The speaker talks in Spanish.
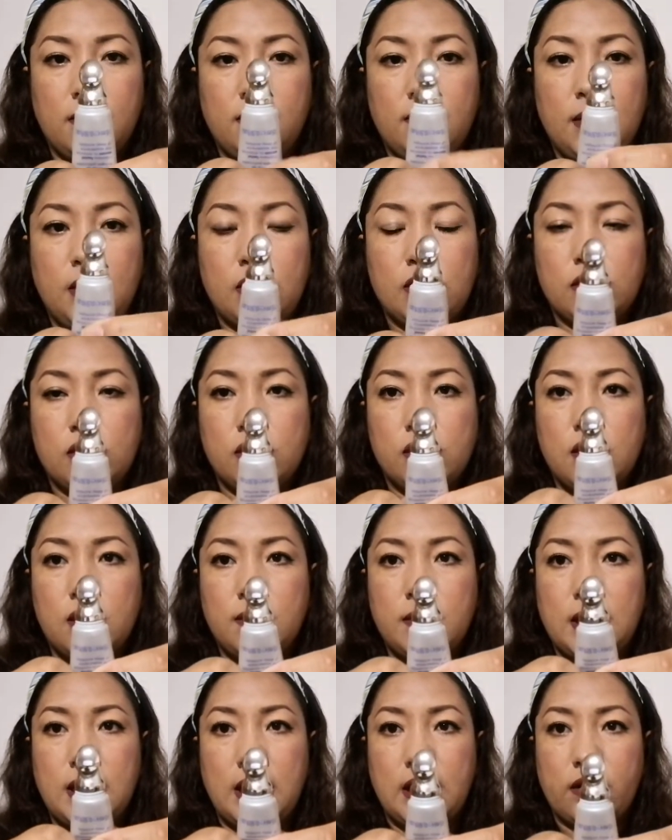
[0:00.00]
me lo estoy
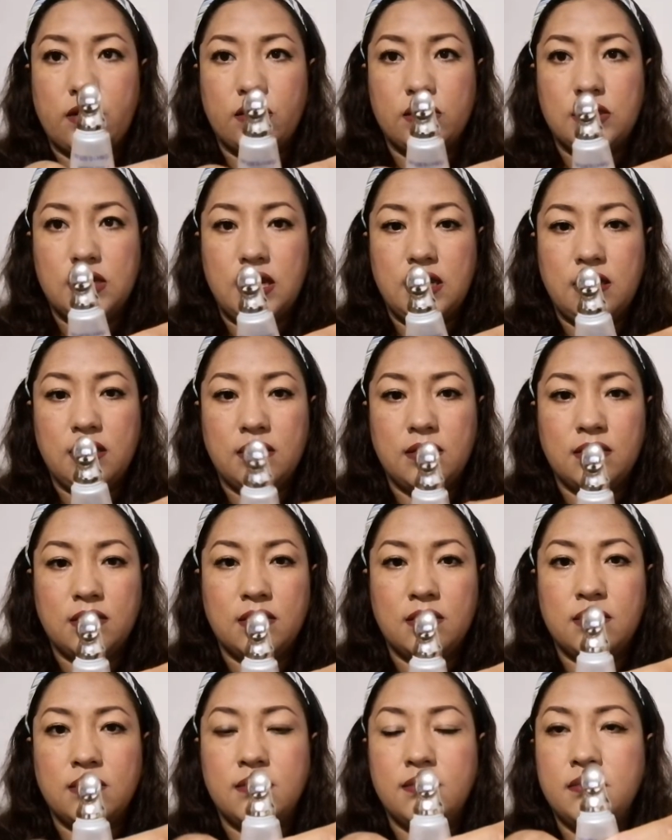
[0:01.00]
terminando ya.
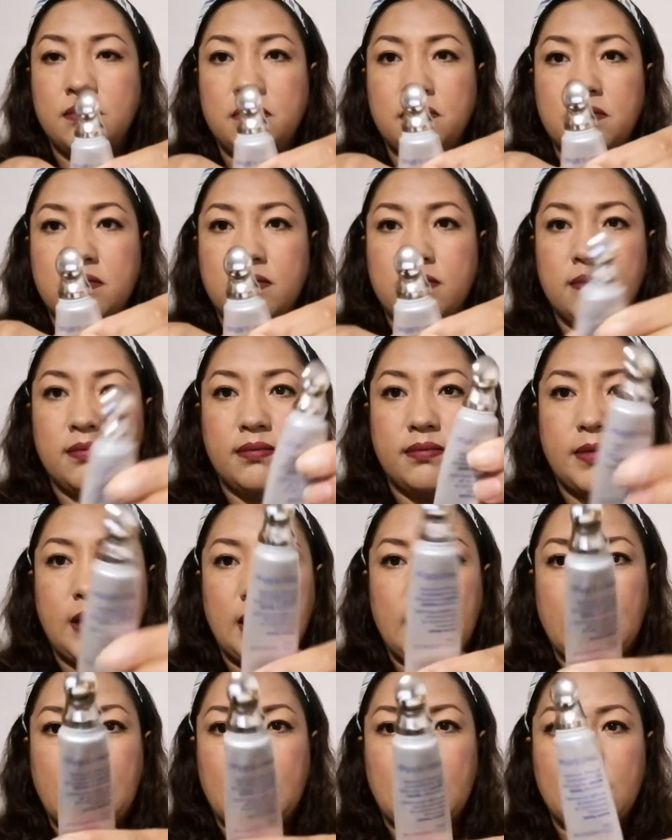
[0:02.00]

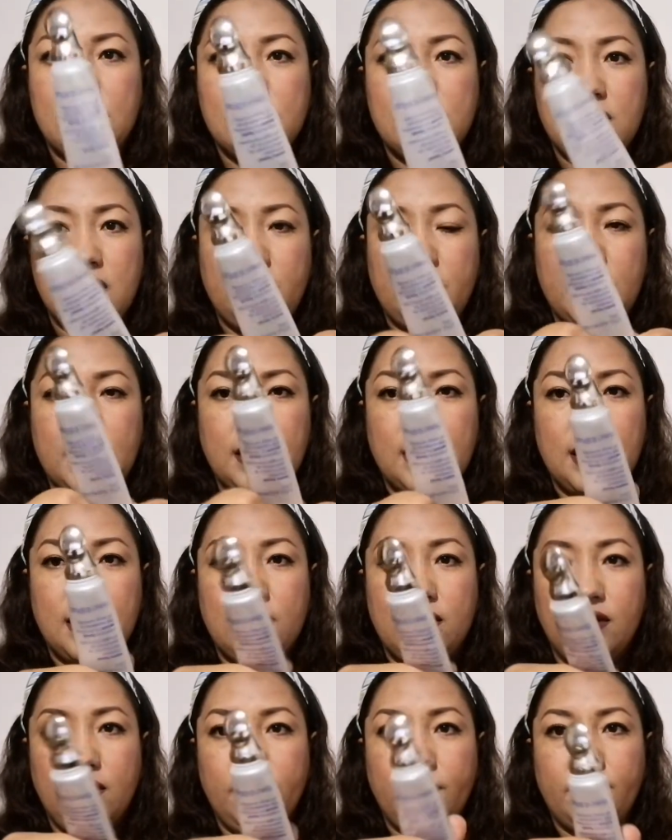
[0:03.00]
Vean, aquí lo estoy
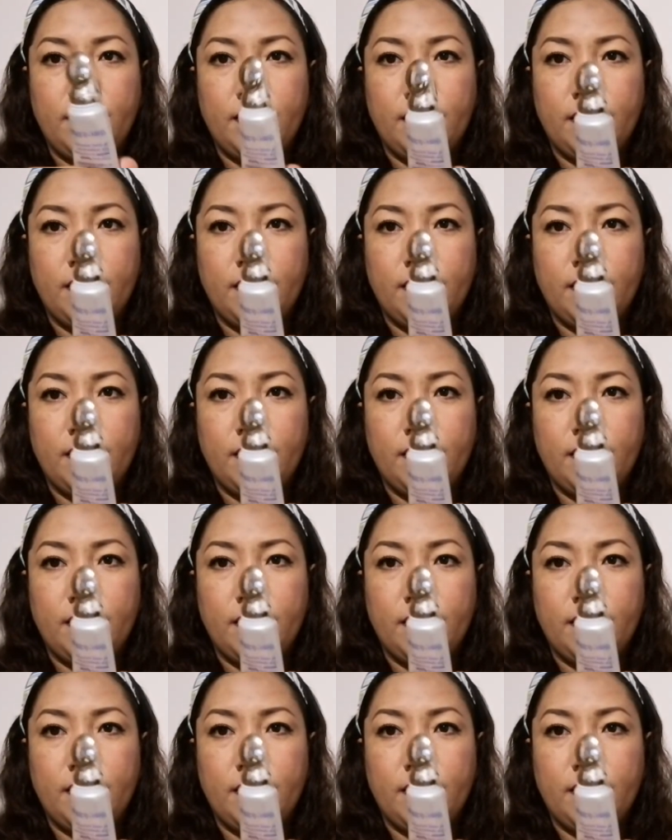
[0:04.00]
apretando.